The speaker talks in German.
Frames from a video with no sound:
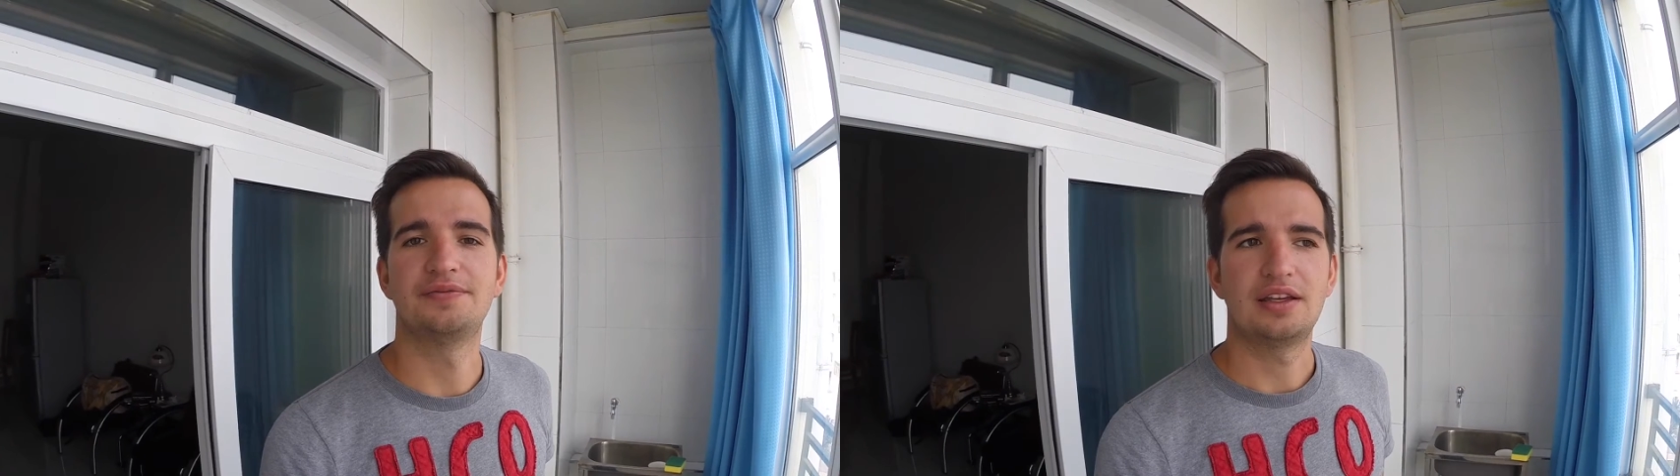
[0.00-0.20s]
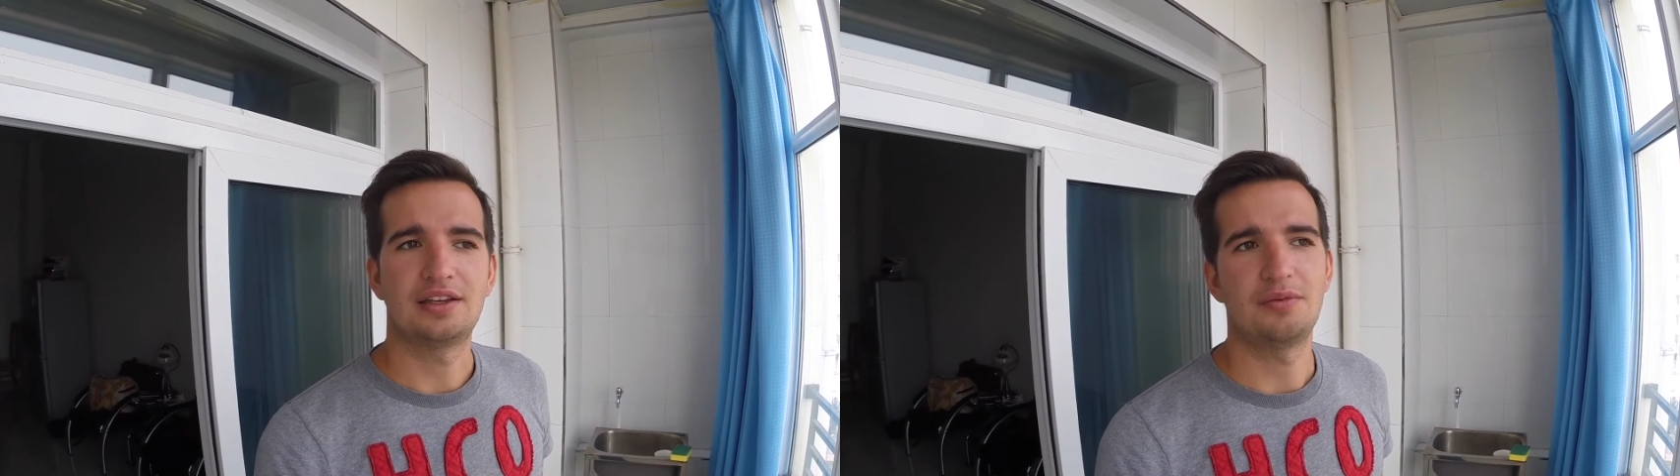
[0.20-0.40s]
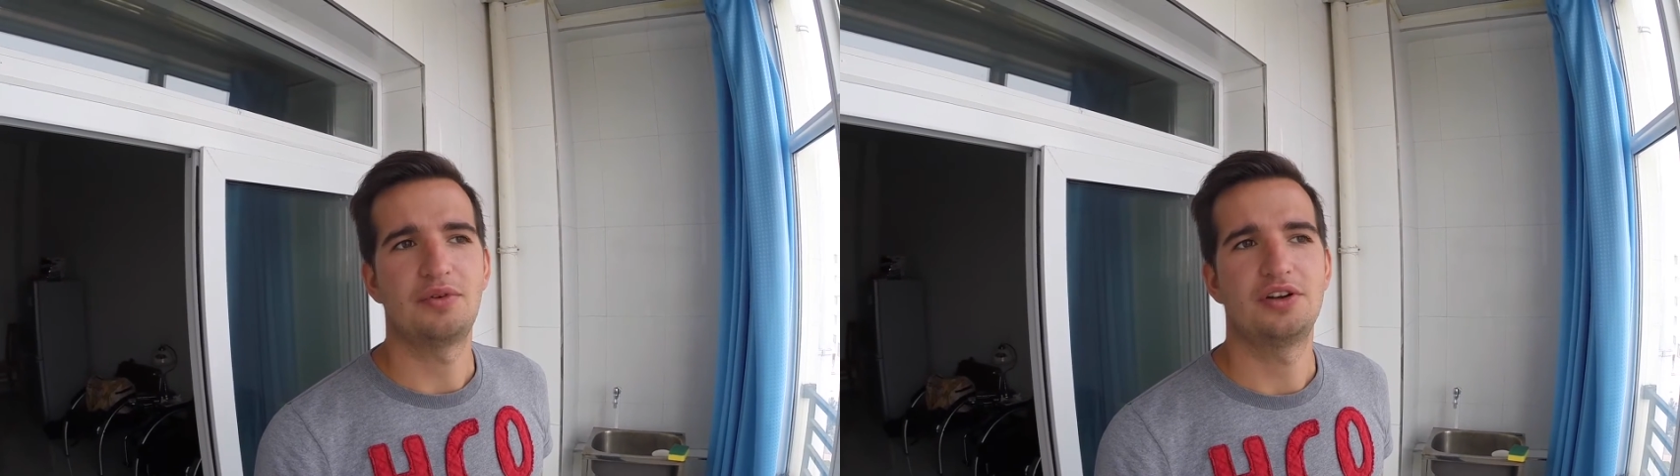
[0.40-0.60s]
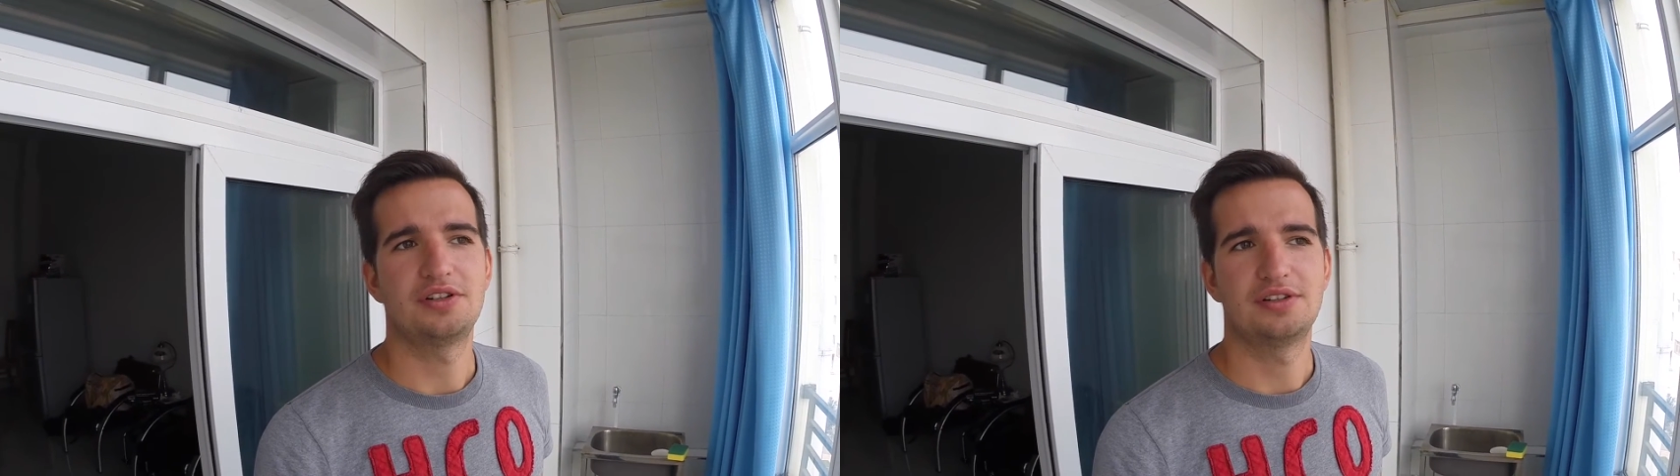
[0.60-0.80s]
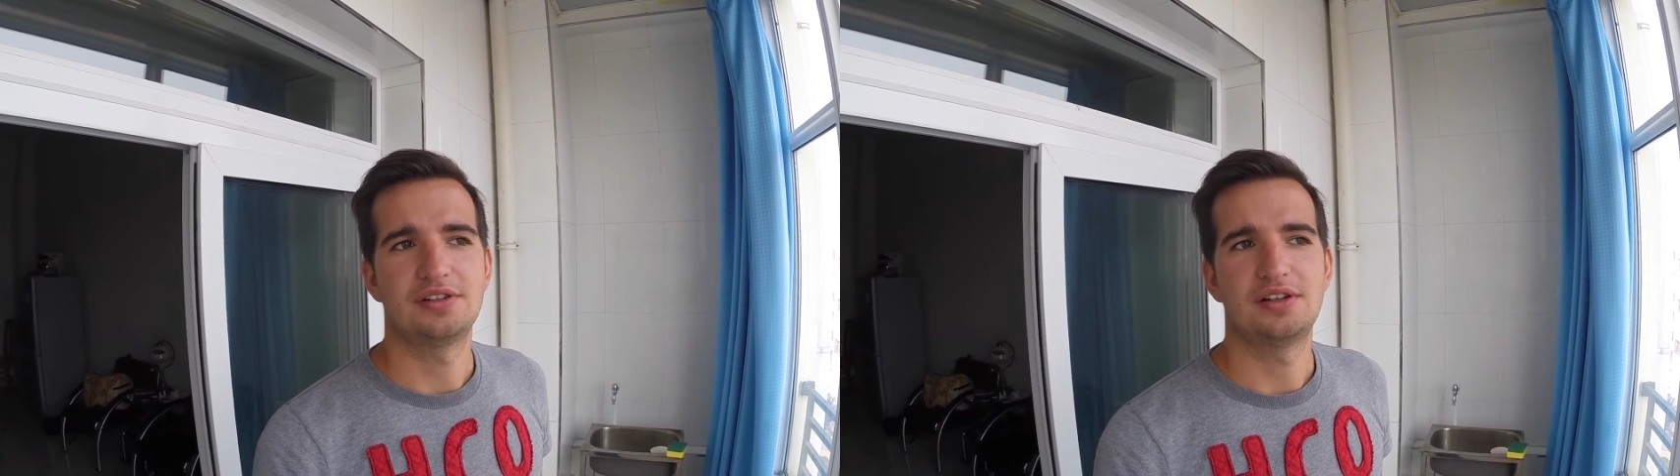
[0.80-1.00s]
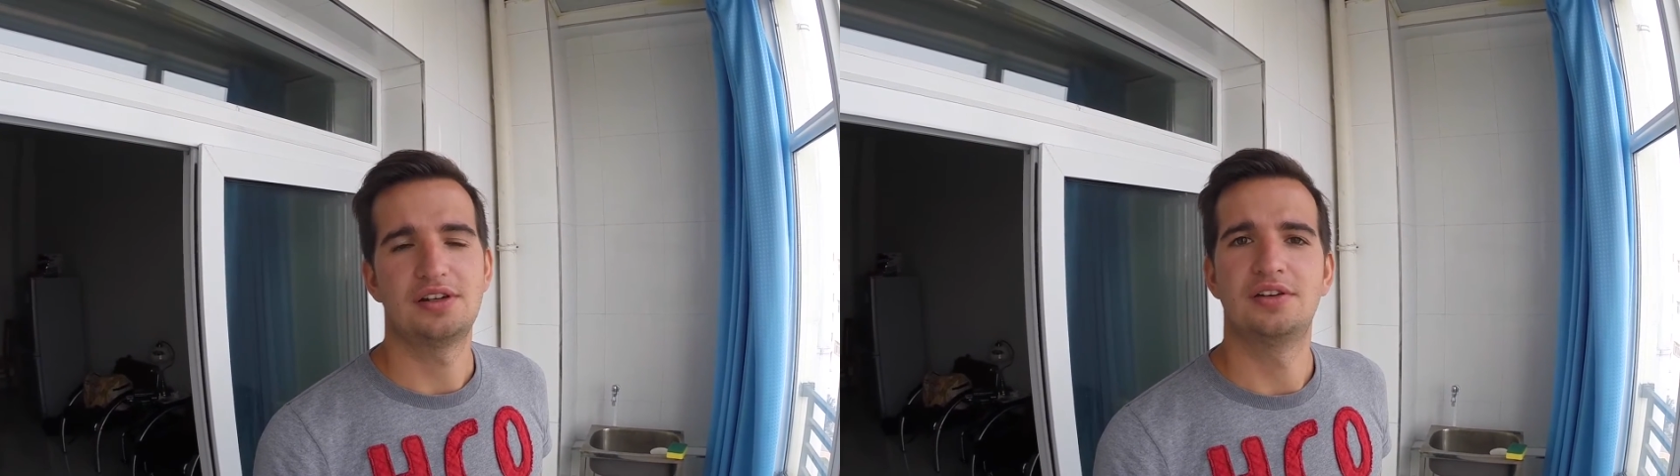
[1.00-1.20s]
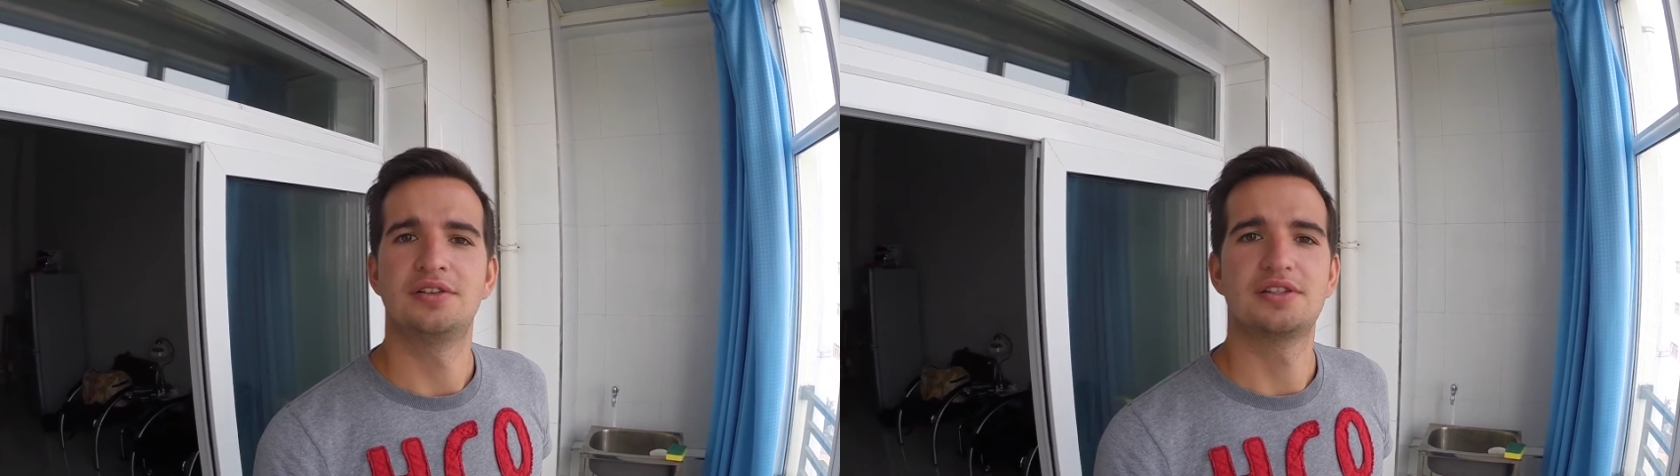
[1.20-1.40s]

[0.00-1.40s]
Ich habe heute